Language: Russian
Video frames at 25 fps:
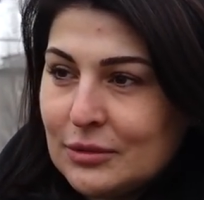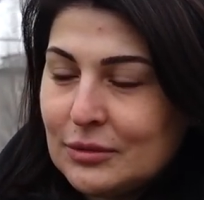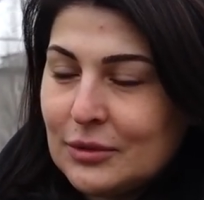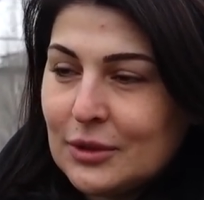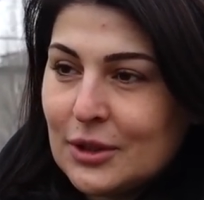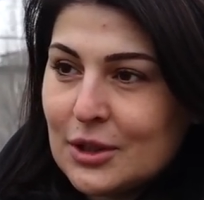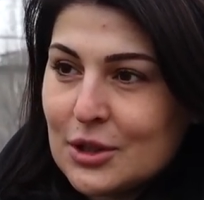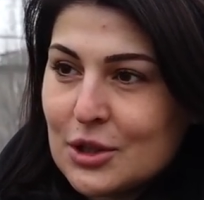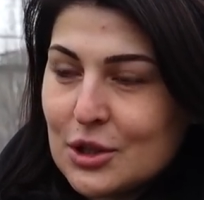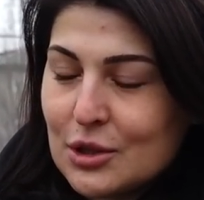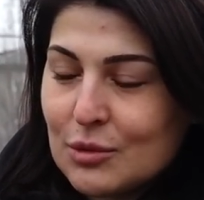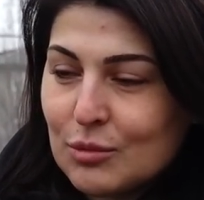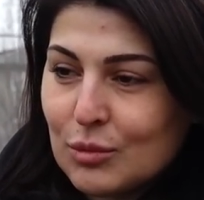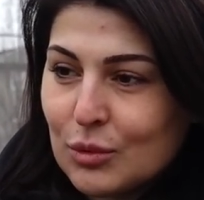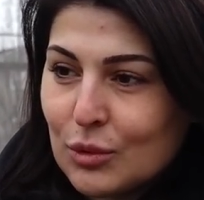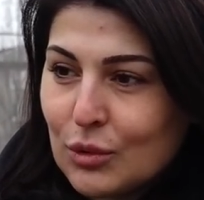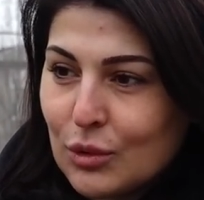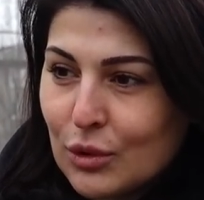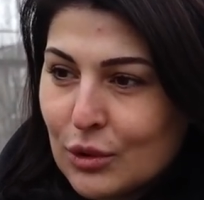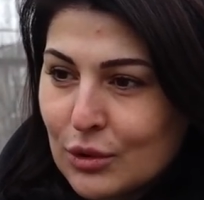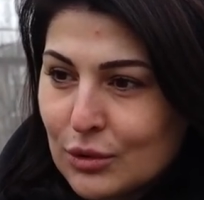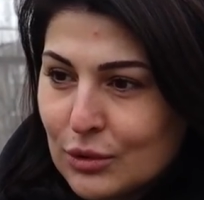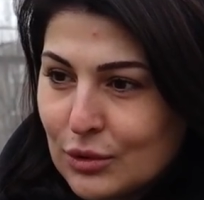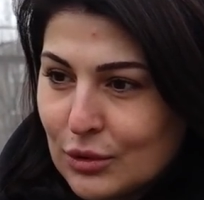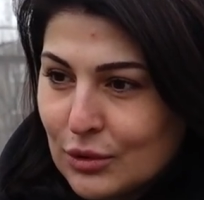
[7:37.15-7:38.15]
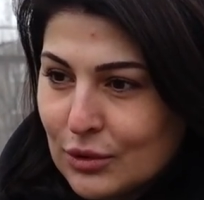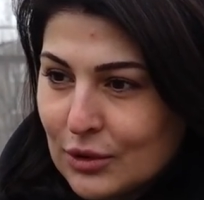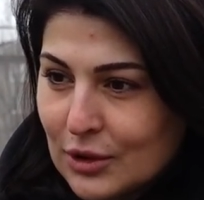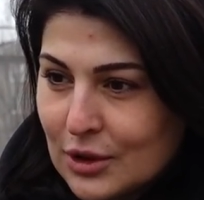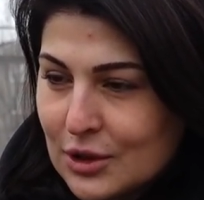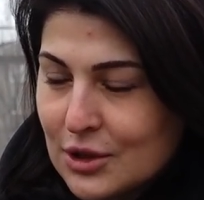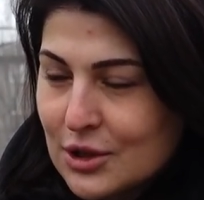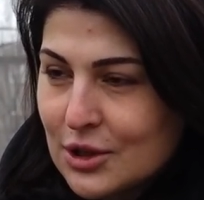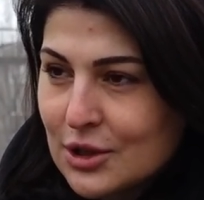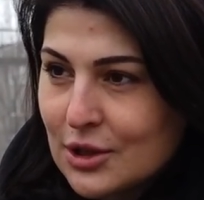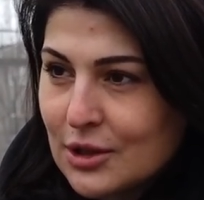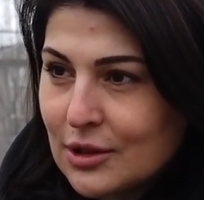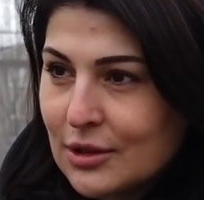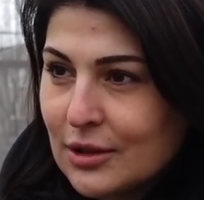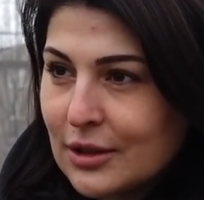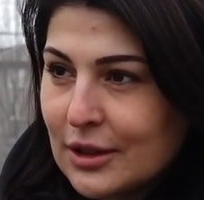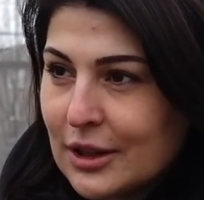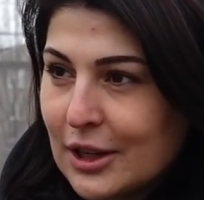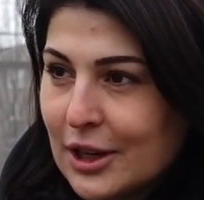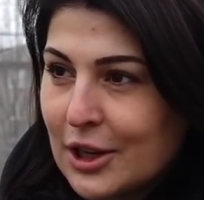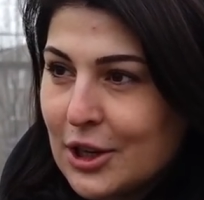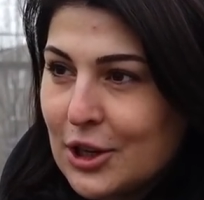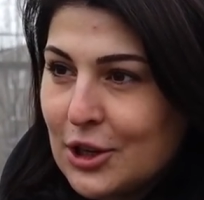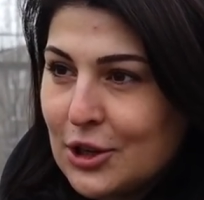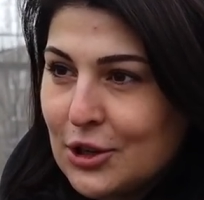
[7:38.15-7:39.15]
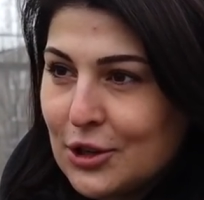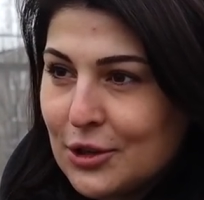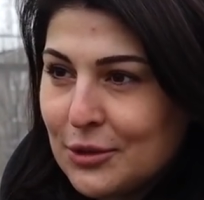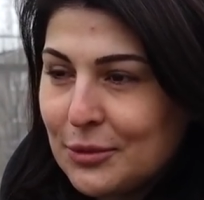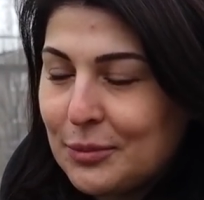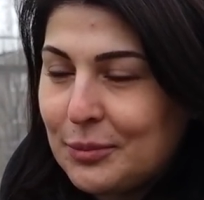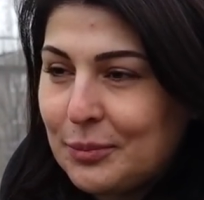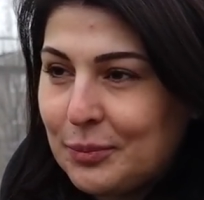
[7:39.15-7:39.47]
нашему городу и нашей краине.